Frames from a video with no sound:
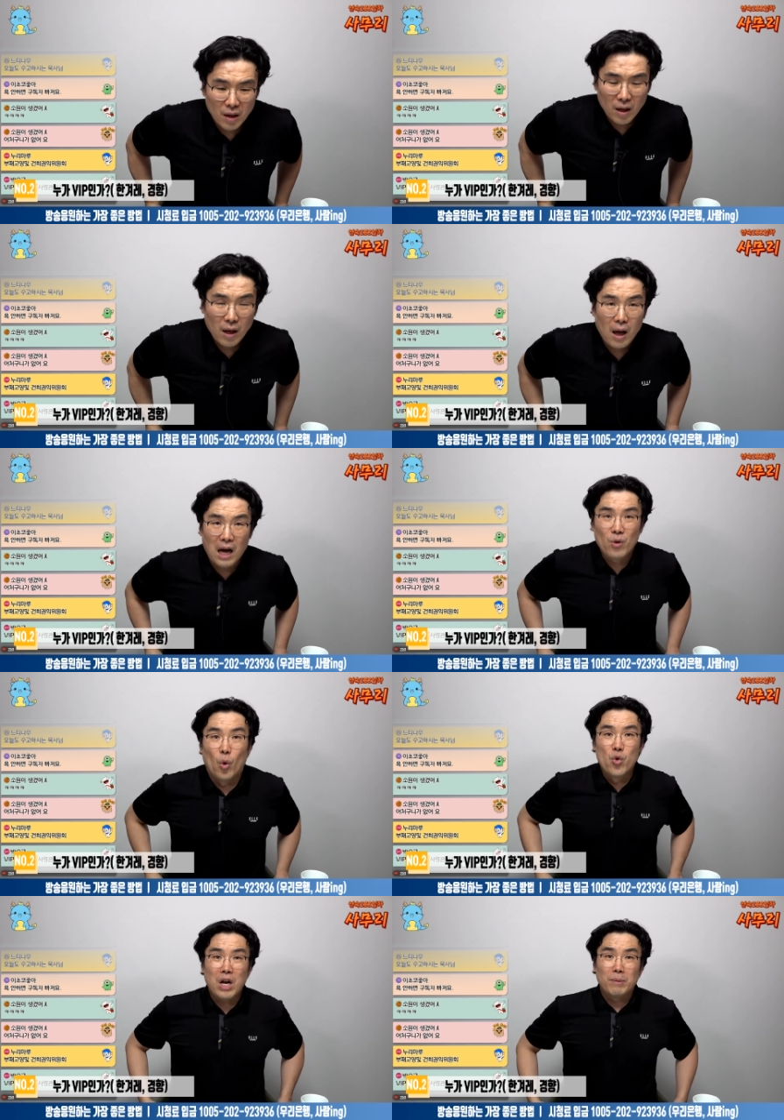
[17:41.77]
아니
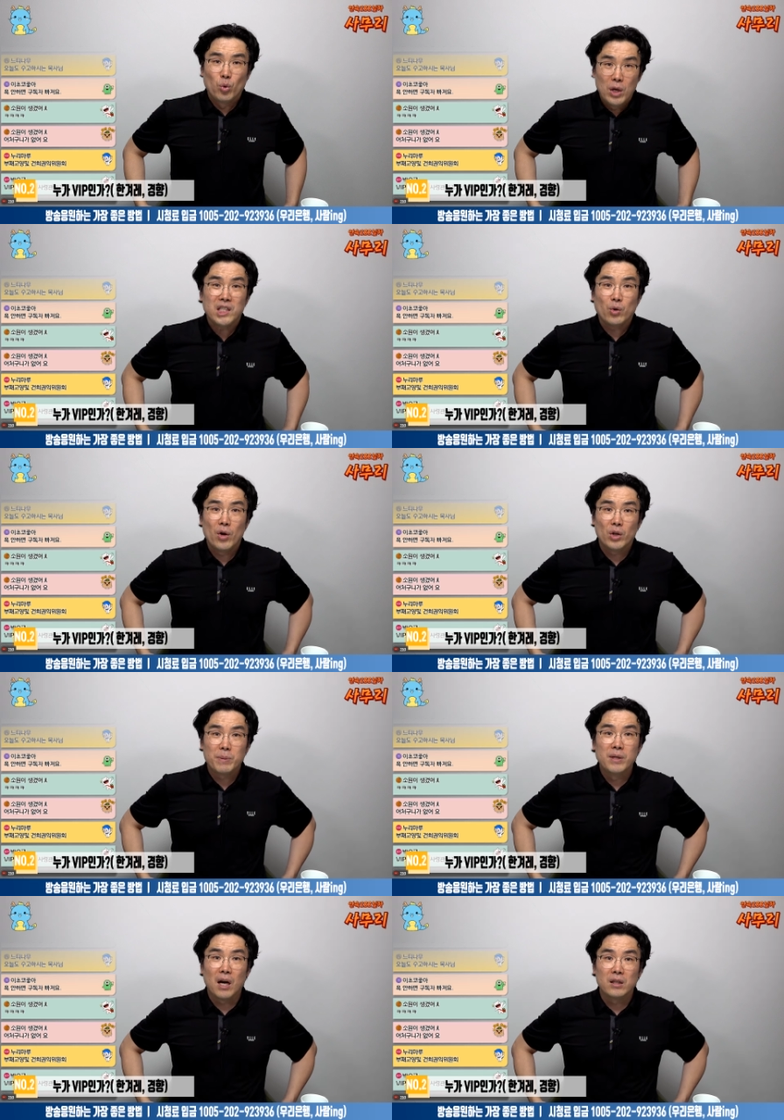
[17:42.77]
오늘 아마 놀랬을 거예요.
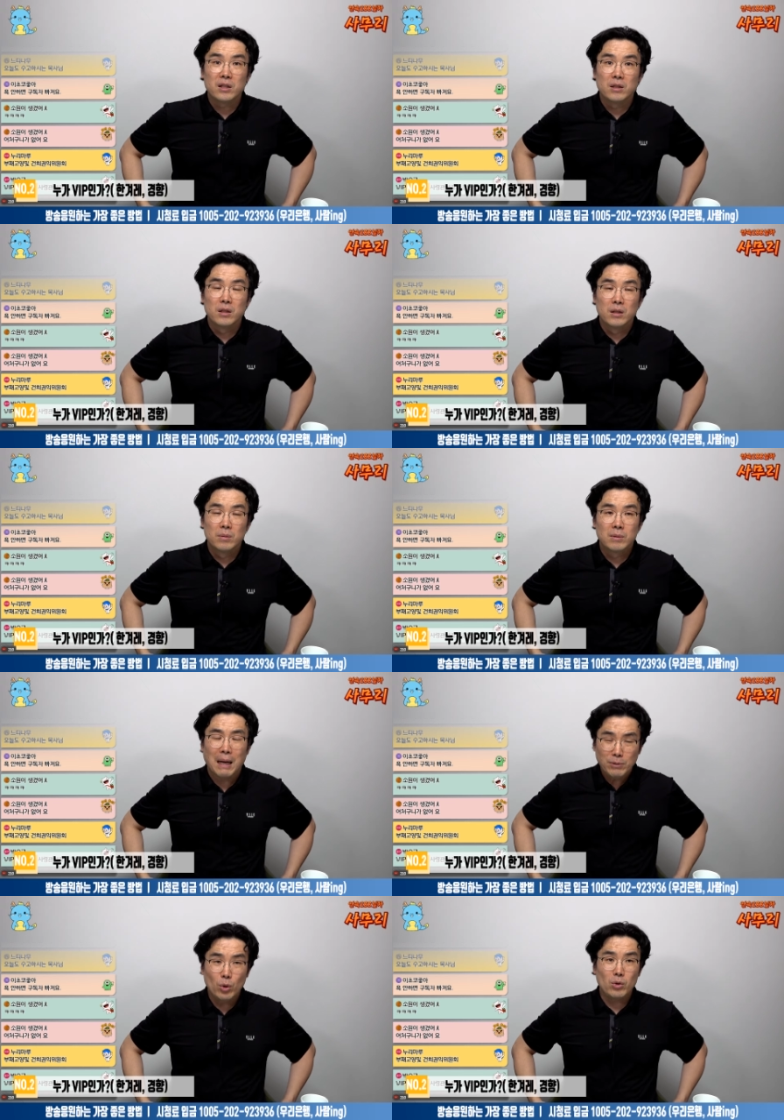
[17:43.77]
김기한 지금.
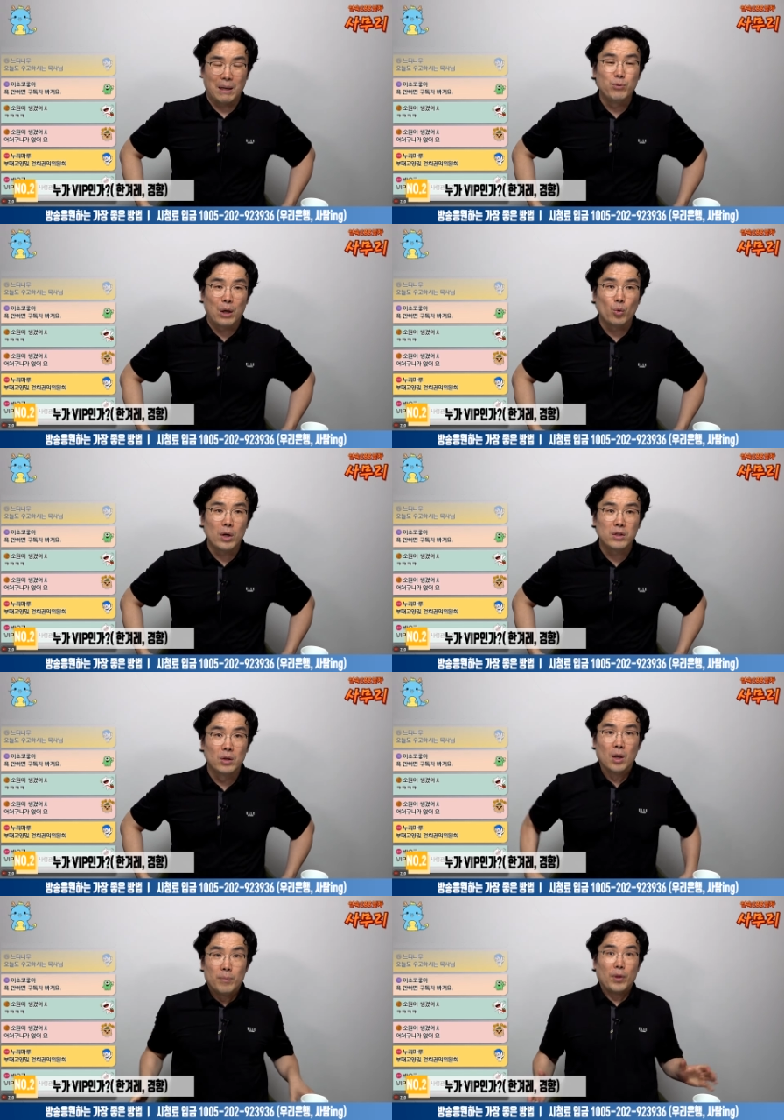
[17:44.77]
깜짝 놀라고 잠도 안 올 거야 지금.
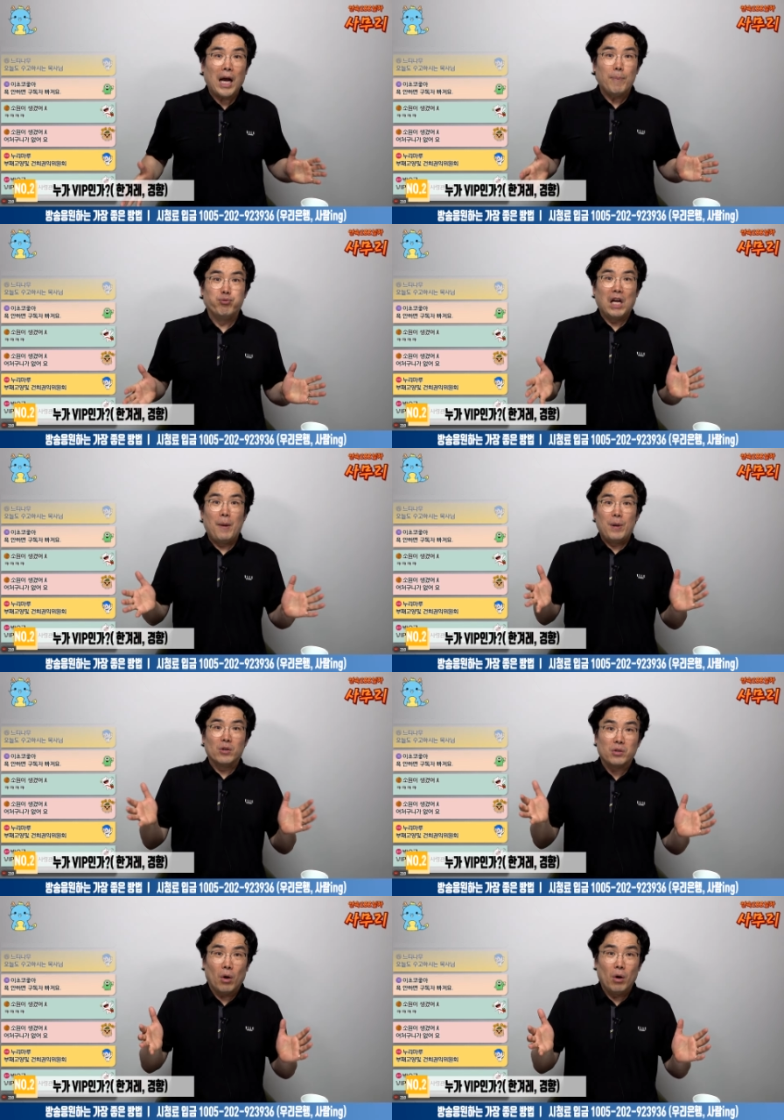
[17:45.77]
내가 브이아이피였어?